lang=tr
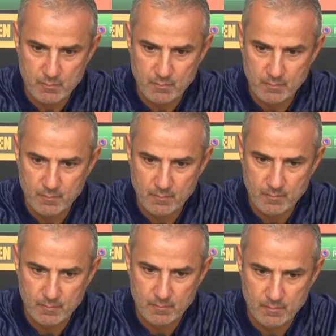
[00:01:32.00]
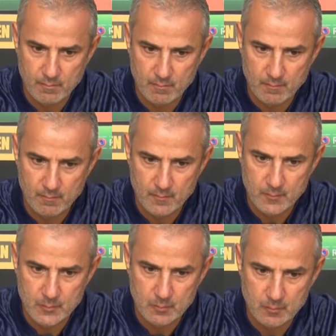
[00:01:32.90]
Son maçta Miyaz Ays'ın
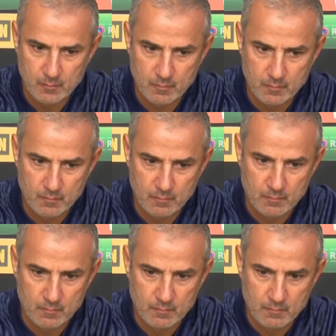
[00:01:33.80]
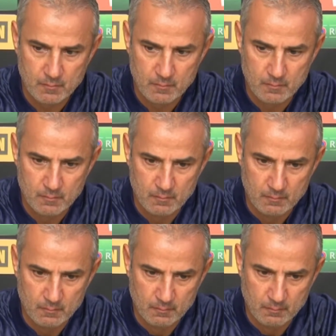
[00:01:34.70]
performansından memnun
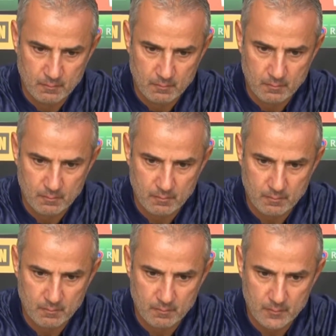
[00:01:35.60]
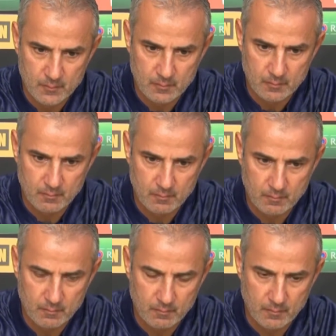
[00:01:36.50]
kaldınız mı? Alternatifleriniz neler?
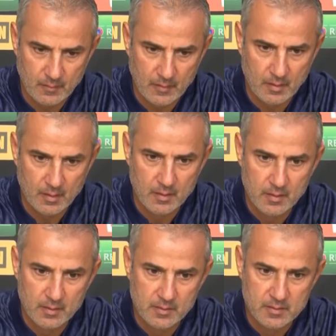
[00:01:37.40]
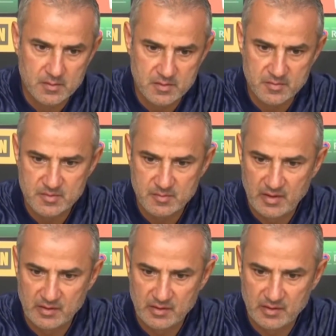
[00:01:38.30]
Şimdi bizim
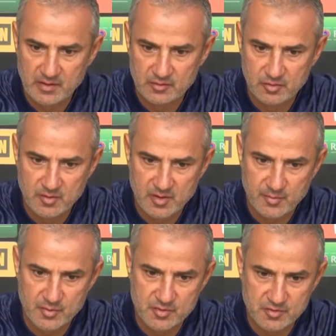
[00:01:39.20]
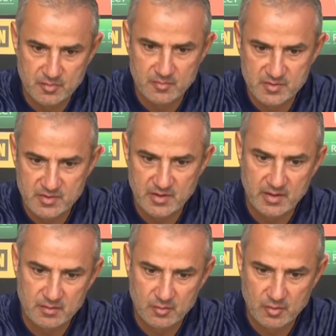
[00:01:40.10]
6 numara
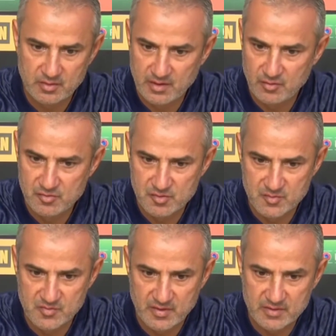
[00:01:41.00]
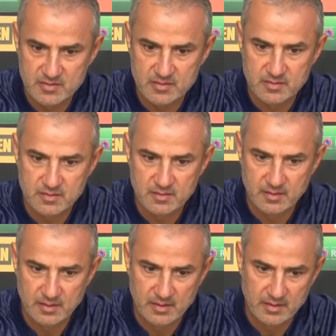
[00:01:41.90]
pozisyonumuzda 4 tane oyuncumuz var.
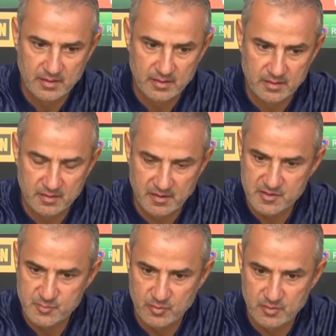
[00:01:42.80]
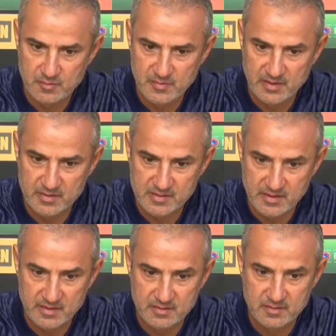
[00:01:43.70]
E, Crespo, Miha
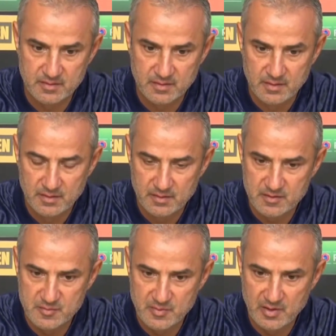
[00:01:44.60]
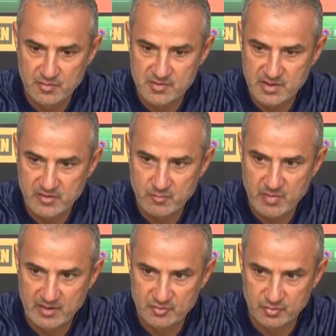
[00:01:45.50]
Zayt, İsmail Yüksek ve
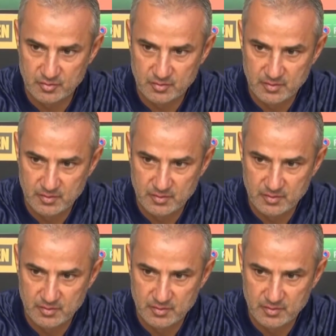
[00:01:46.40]
Bartu.